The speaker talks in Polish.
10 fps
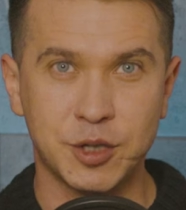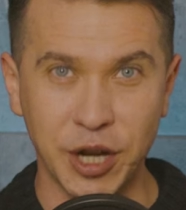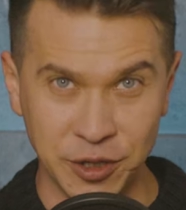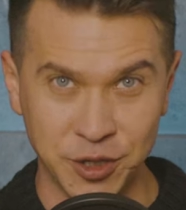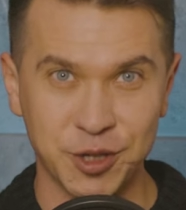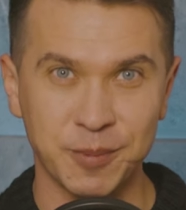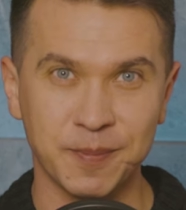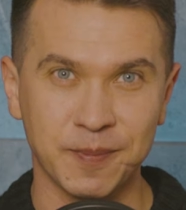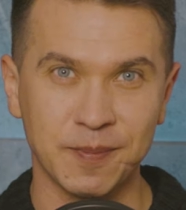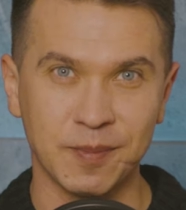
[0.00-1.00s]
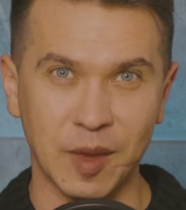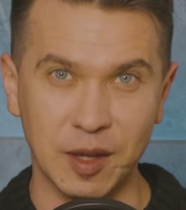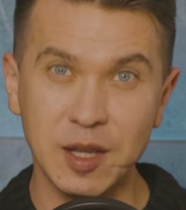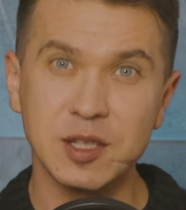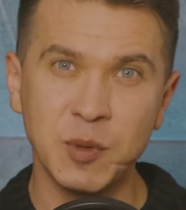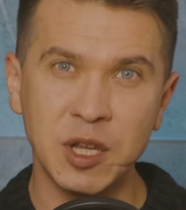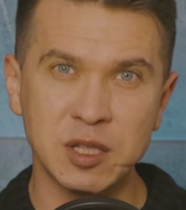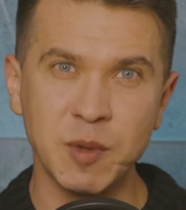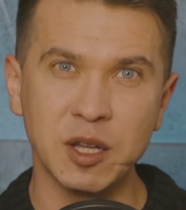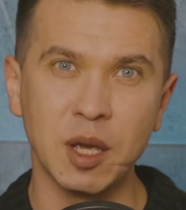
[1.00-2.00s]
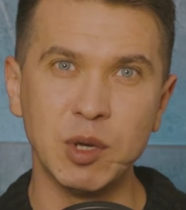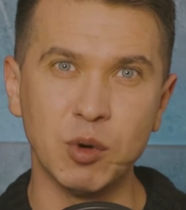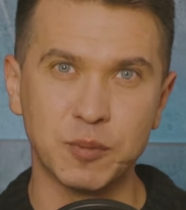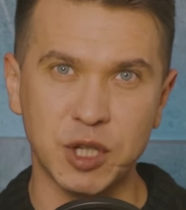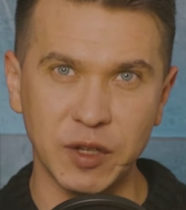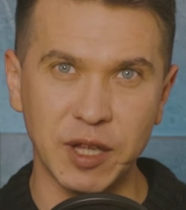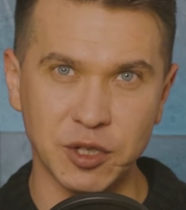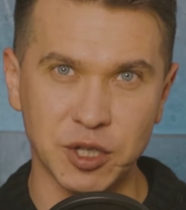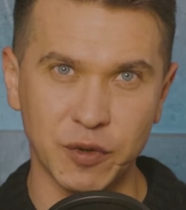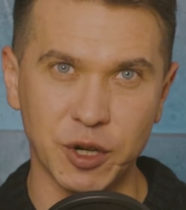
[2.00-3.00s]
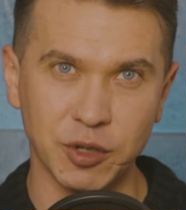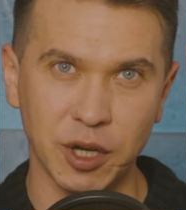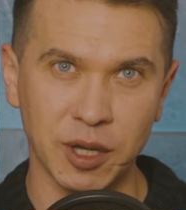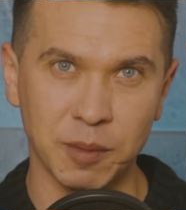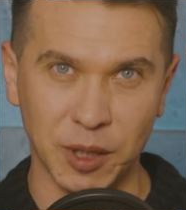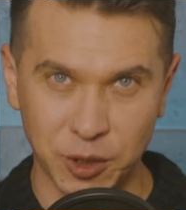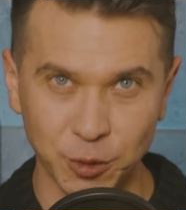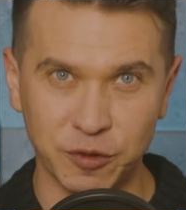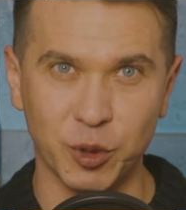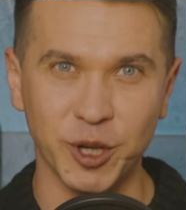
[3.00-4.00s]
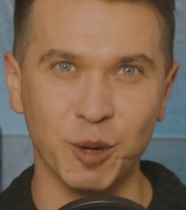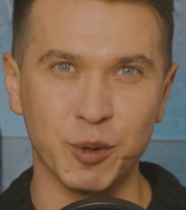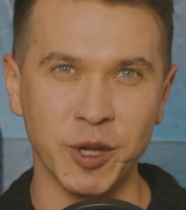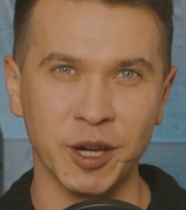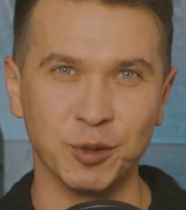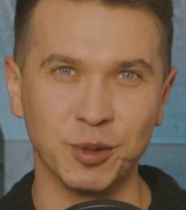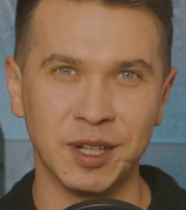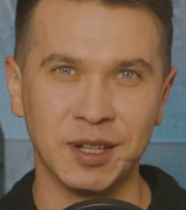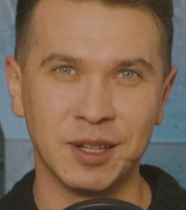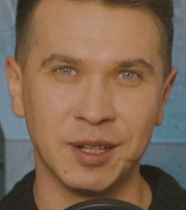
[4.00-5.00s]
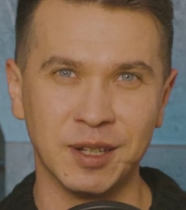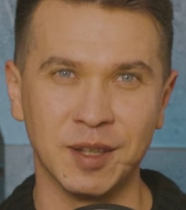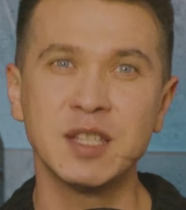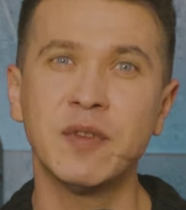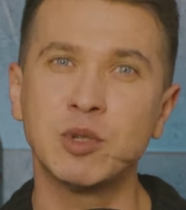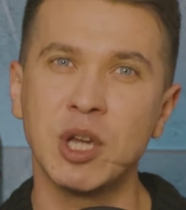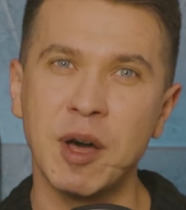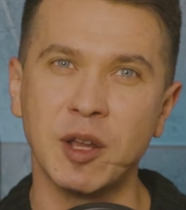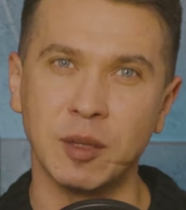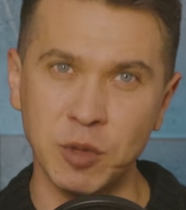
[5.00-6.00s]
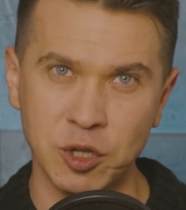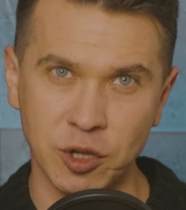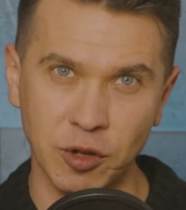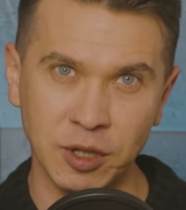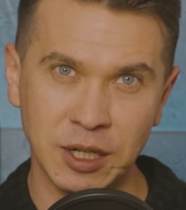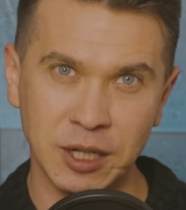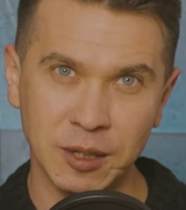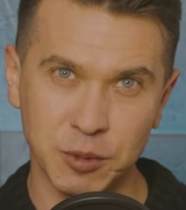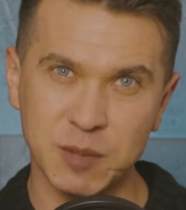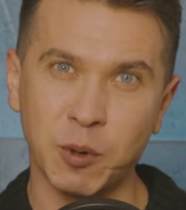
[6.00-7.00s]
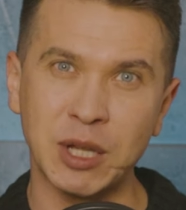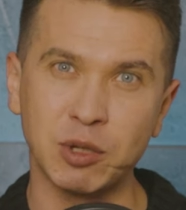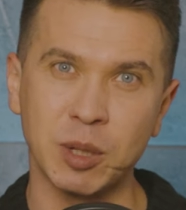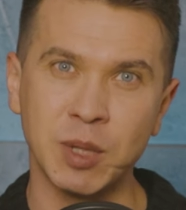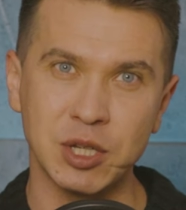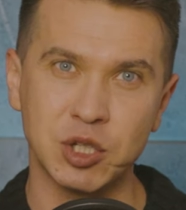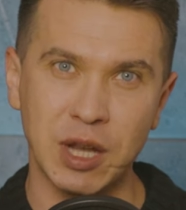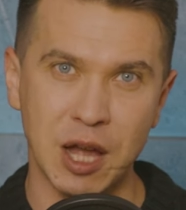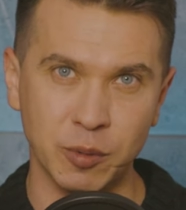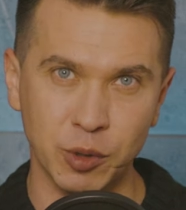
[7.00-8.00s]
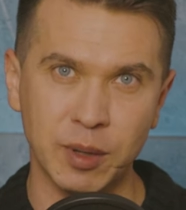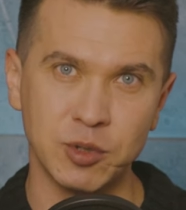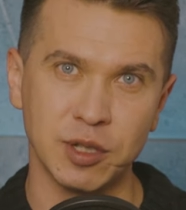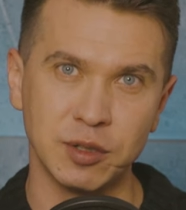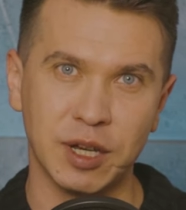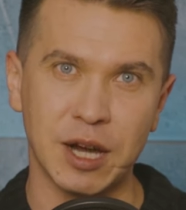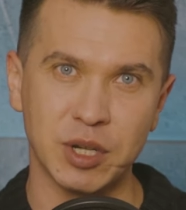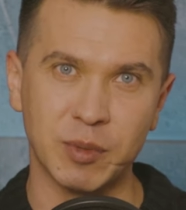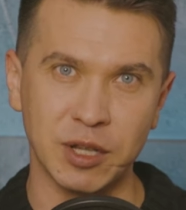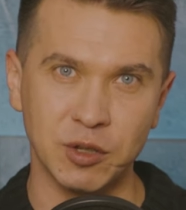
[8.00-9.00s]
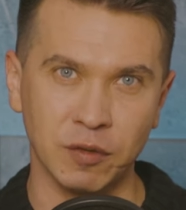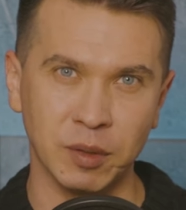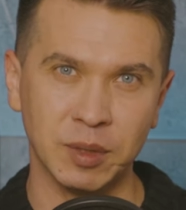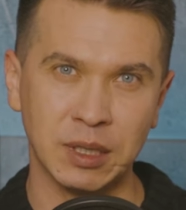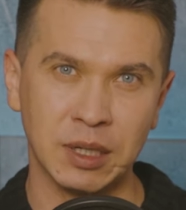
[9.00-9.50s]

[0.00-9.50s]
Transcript: Cześć! Jest mi niezmiernie miło przywitać Cię w gronie patronów mojego projektu. Nazywam się Marek Miśko. Przez ponad 18 lat byłem dziennikarzem radiowym.